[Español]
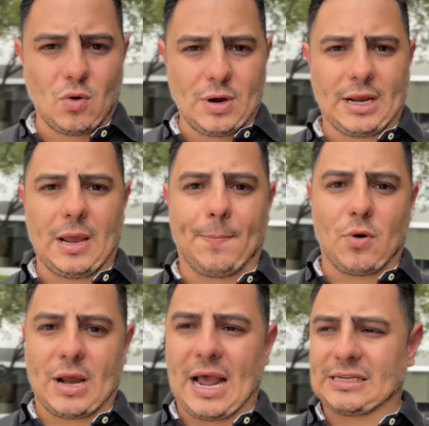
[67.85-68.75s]
un equipo
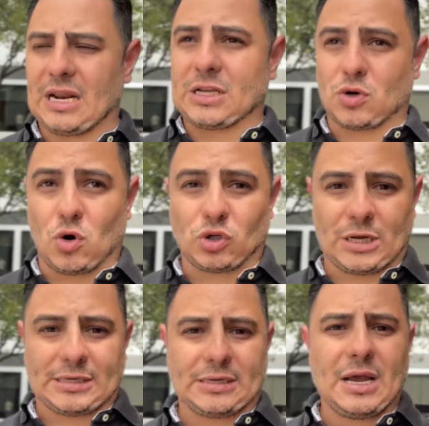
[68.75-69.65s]
que hace las
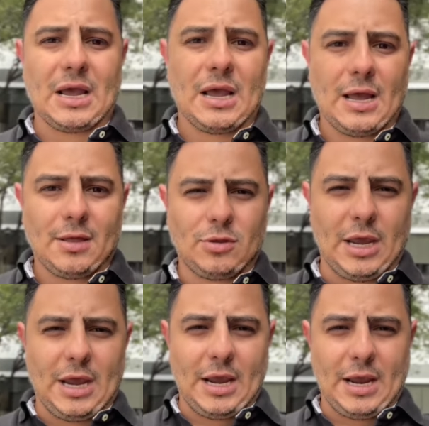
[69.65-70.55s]
cosas
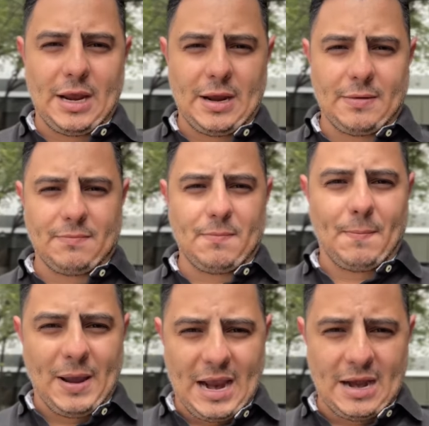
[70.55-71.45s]
de
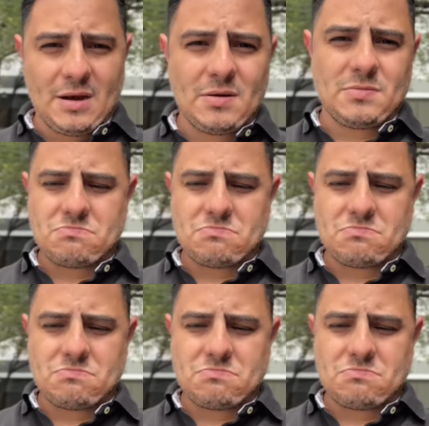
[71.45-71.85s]
bien.